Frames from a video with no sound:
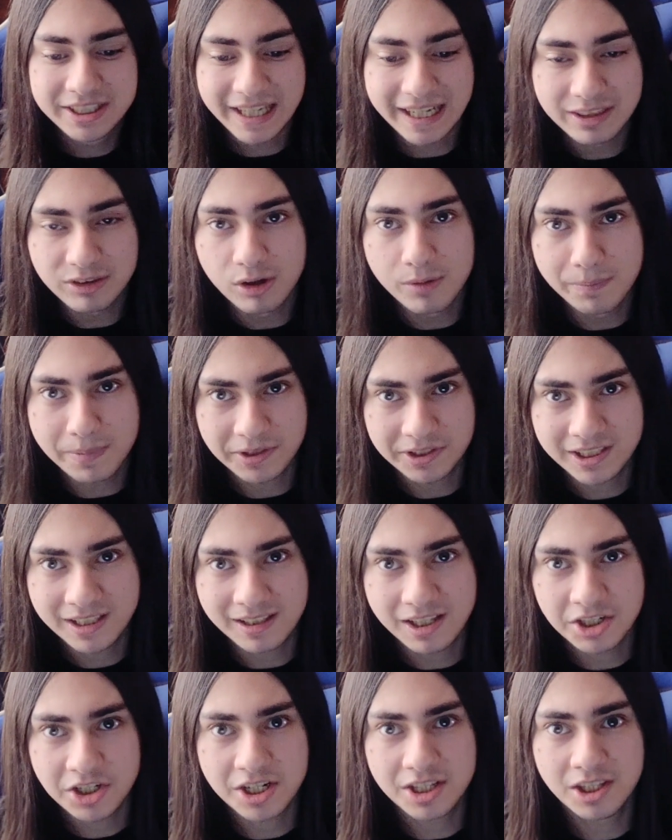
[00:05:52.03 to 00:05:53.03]
с этого
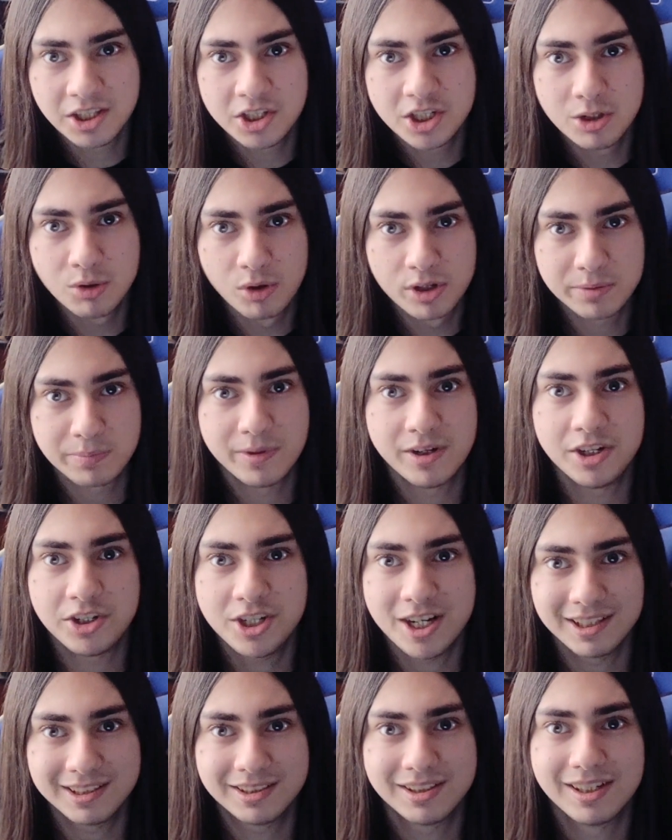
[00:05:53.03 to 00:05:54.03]
персонажа и началось
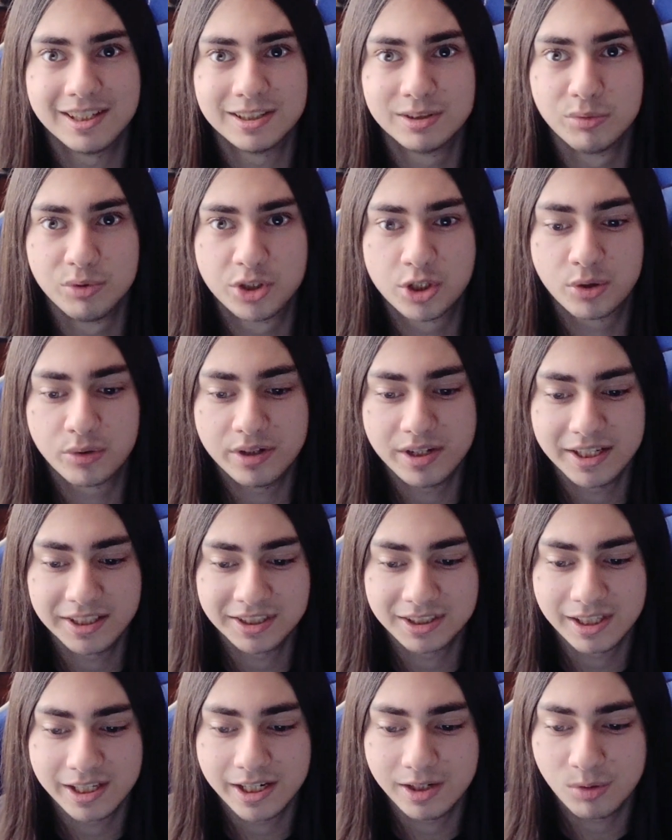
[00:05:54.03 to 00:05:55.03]
мое частое озвучивание
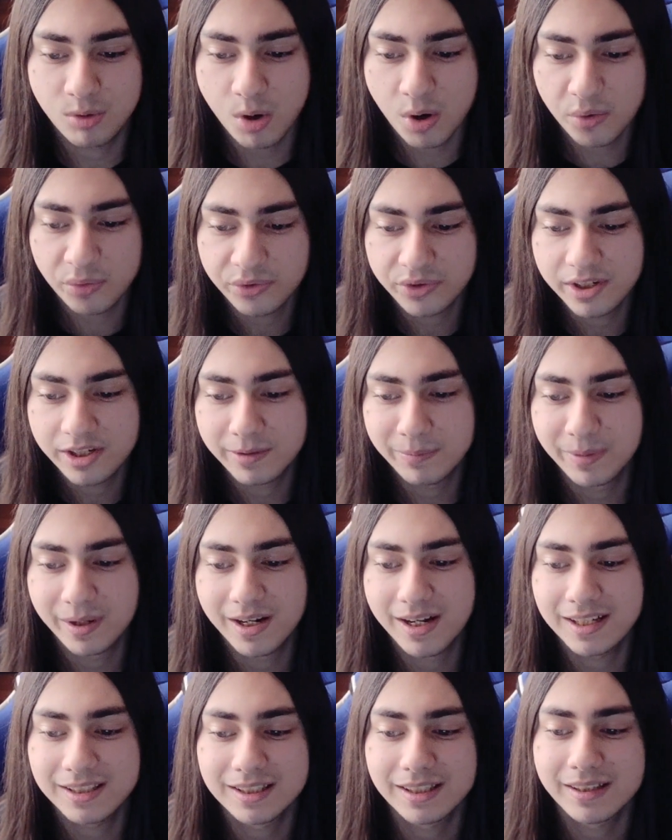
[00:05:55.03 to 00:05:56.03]
стариков,
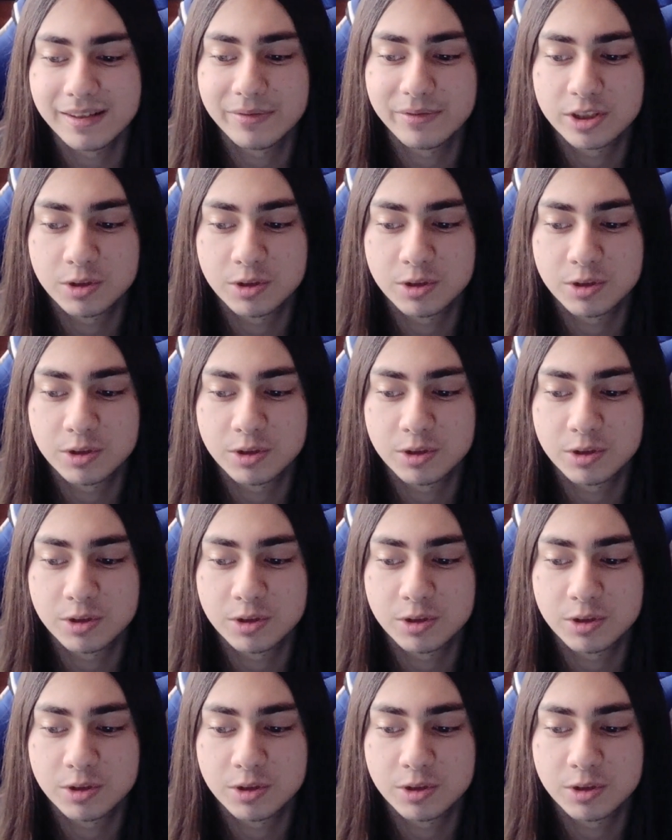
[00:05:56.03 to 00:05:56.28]
ибо это,